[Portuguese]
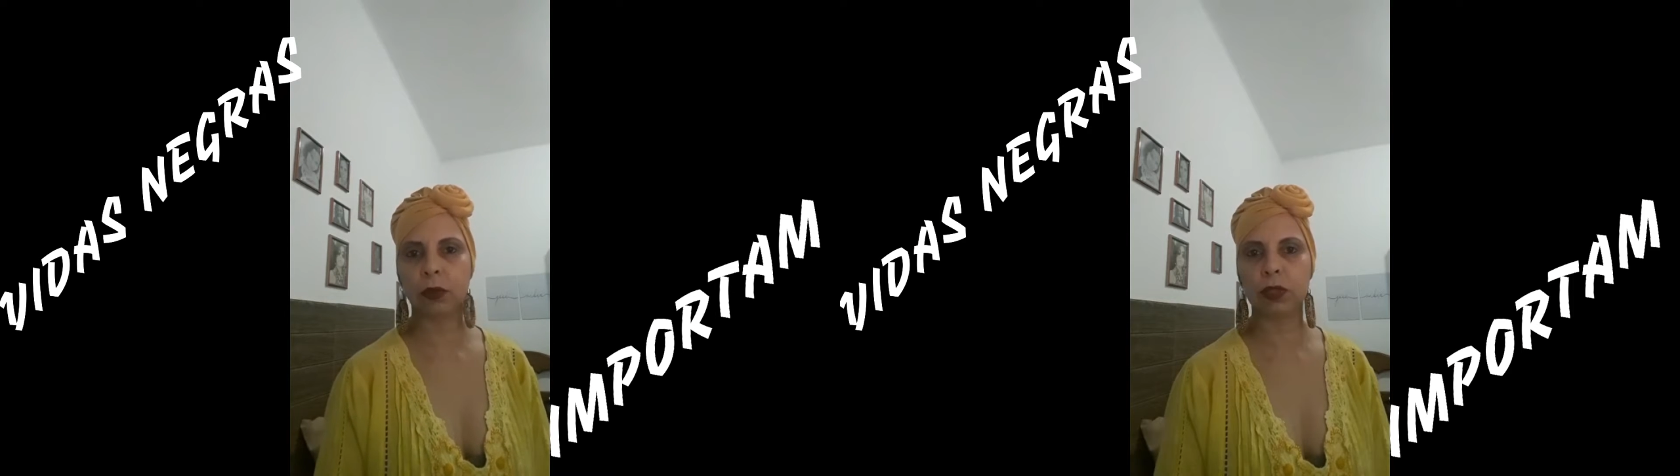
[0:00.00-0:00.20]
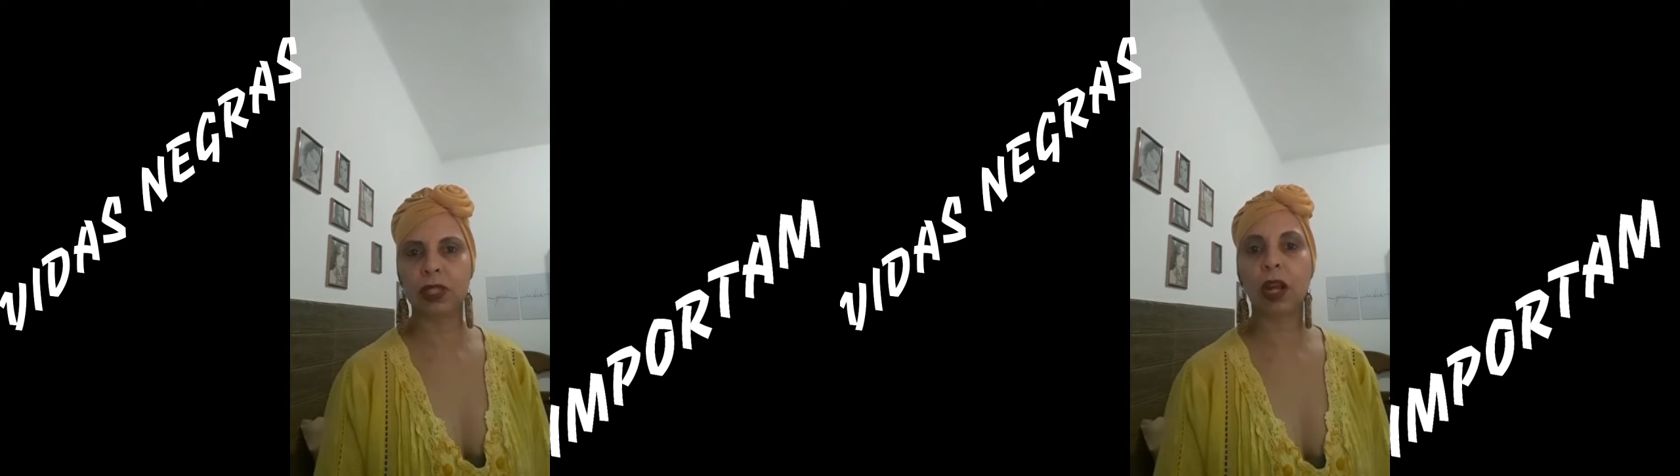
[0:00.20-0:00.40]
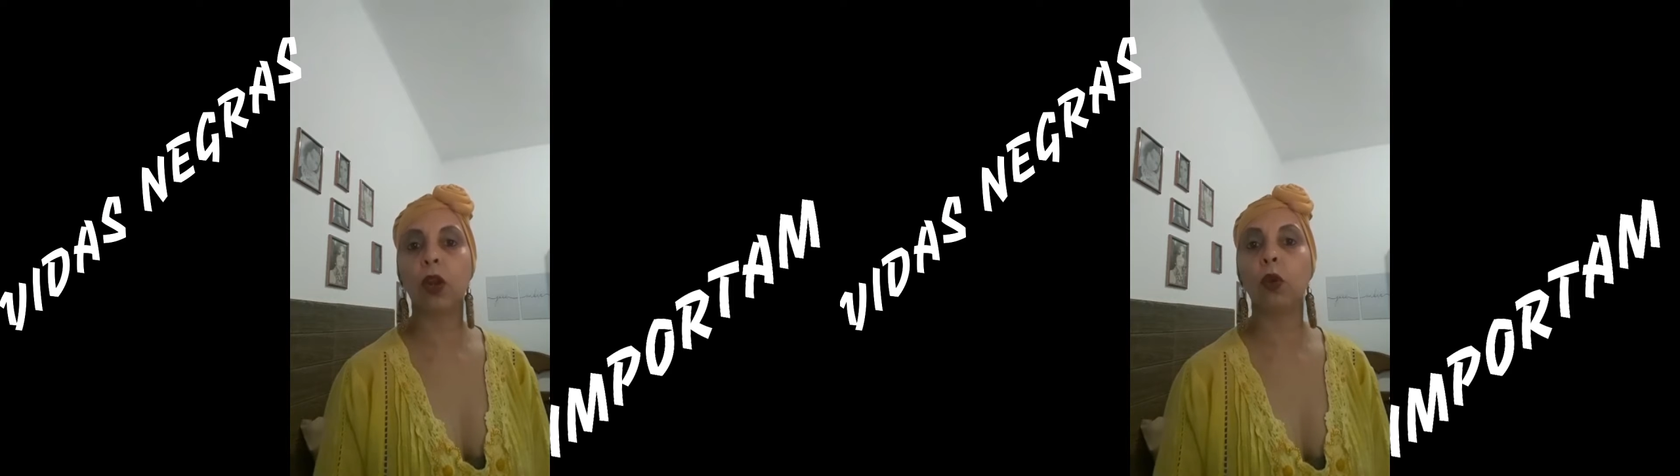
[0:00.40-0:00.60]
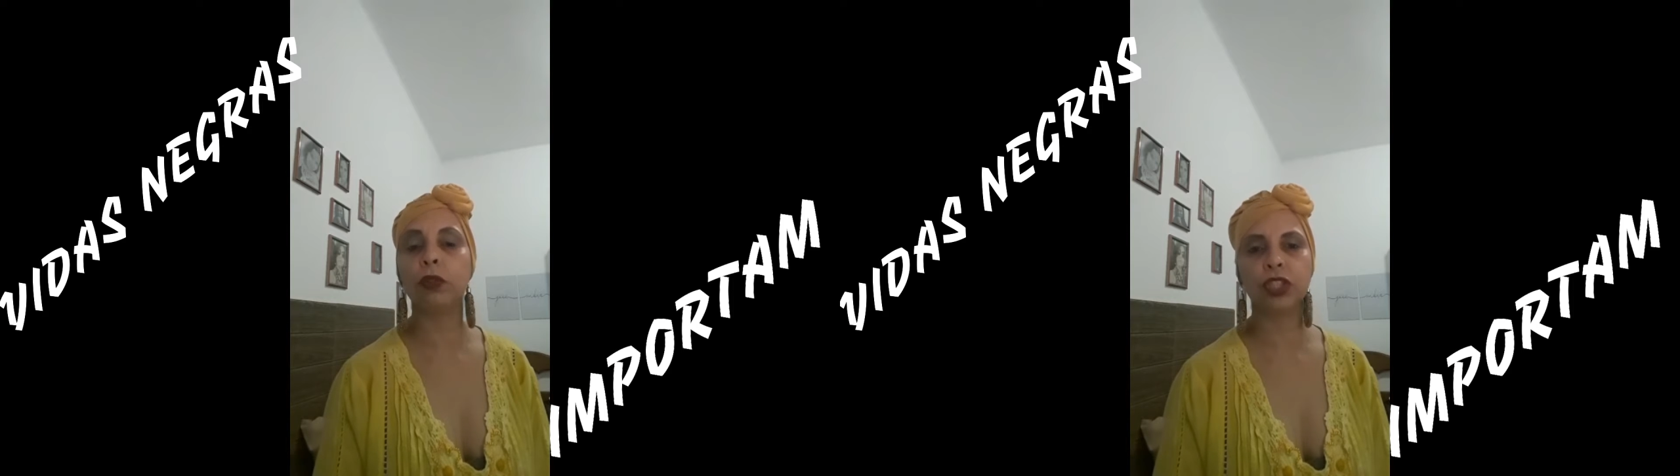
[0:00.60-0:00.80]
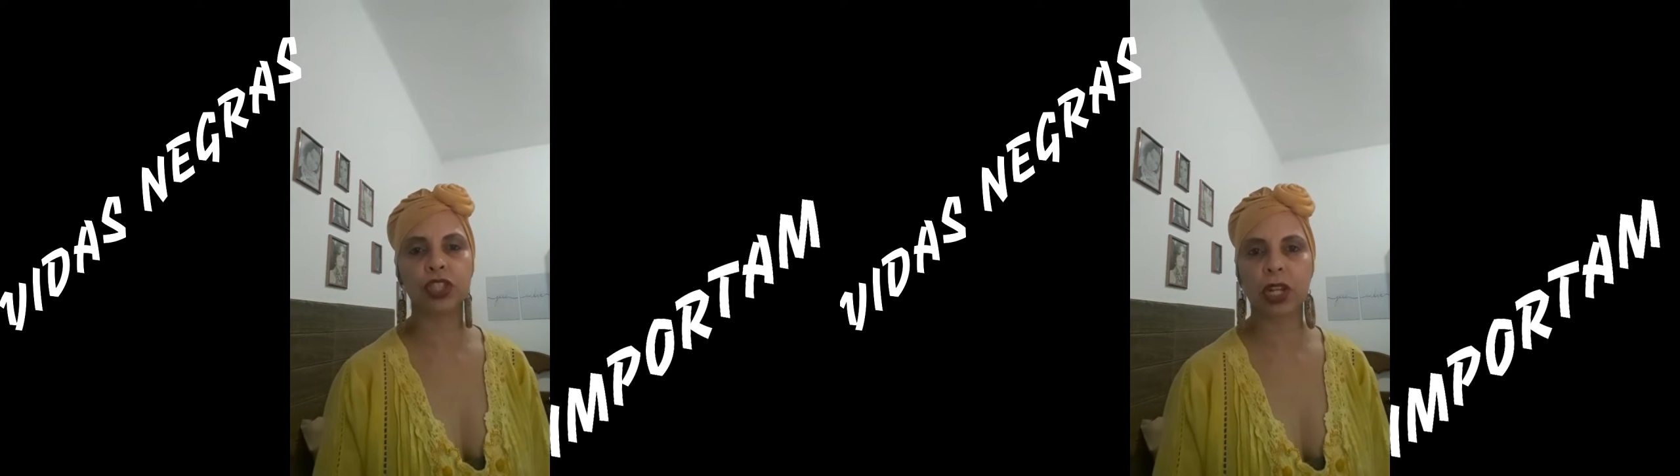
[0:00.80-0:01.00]
luta está
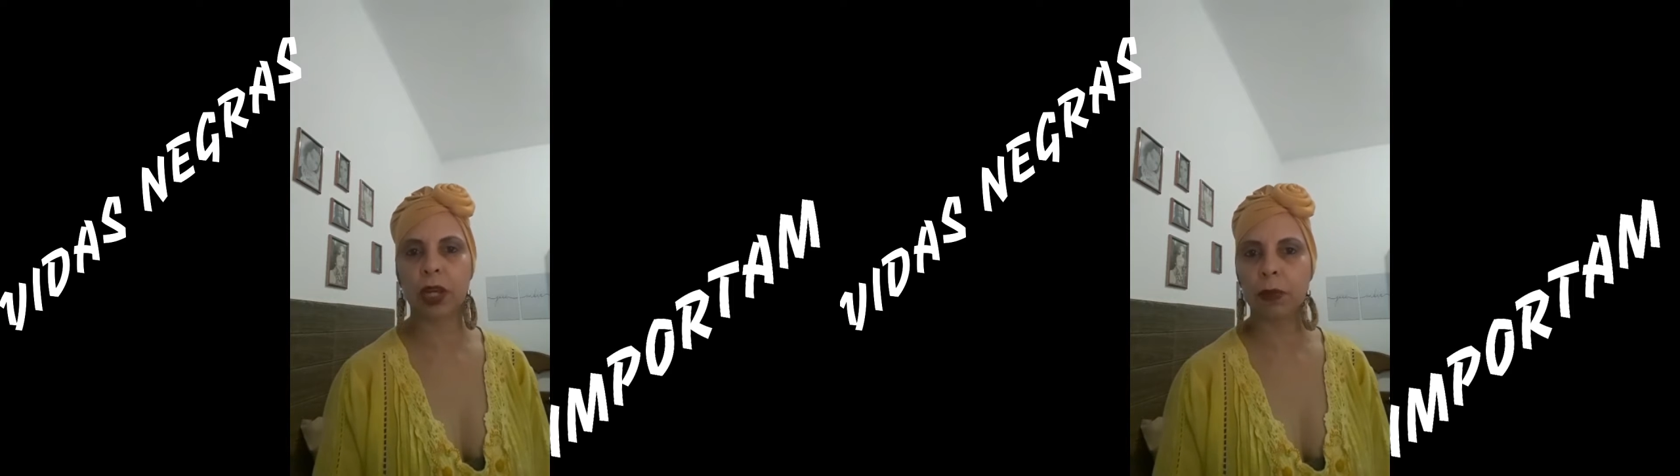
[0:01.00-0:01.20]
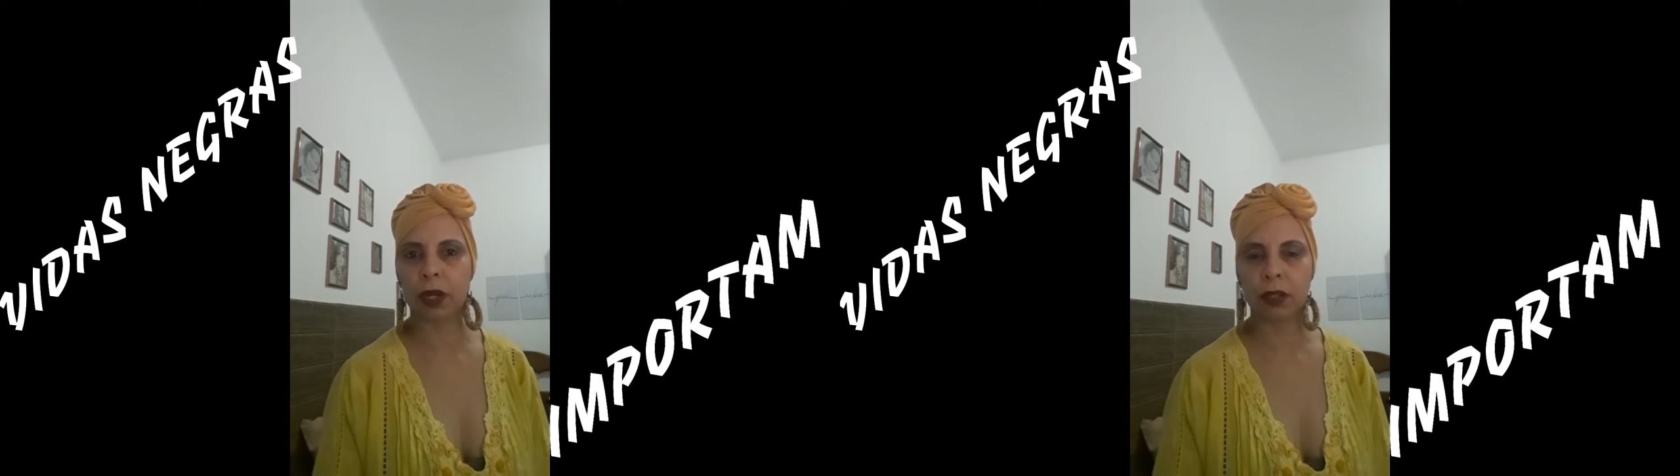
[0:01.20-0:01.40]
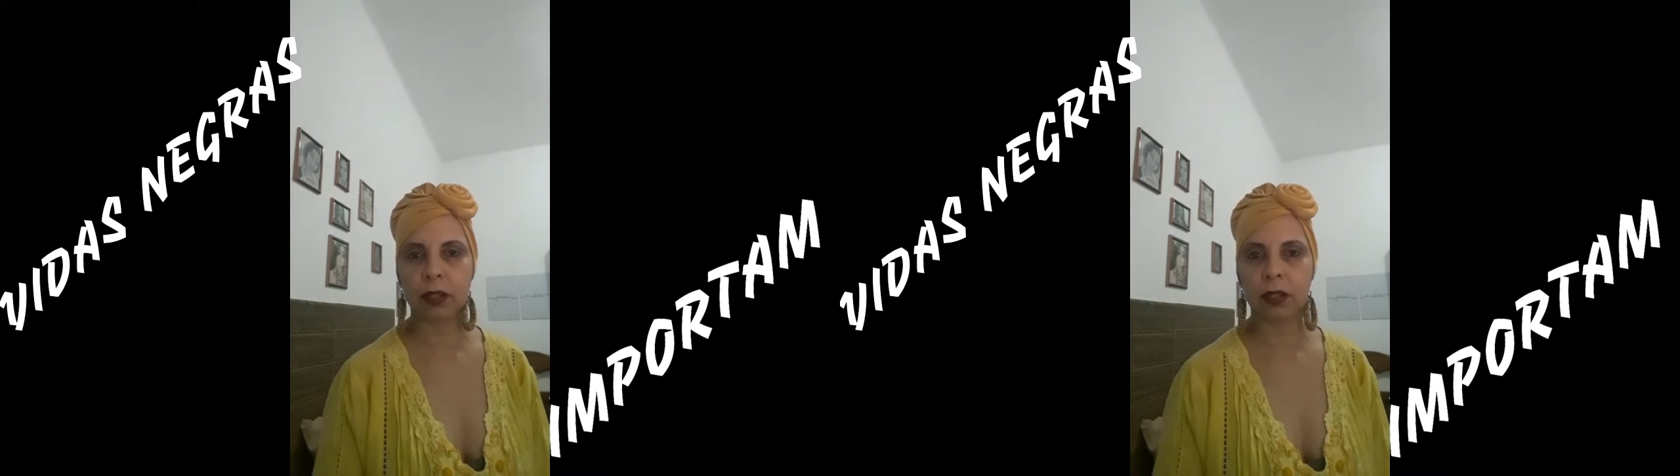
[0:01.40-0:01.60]
longe de acabar.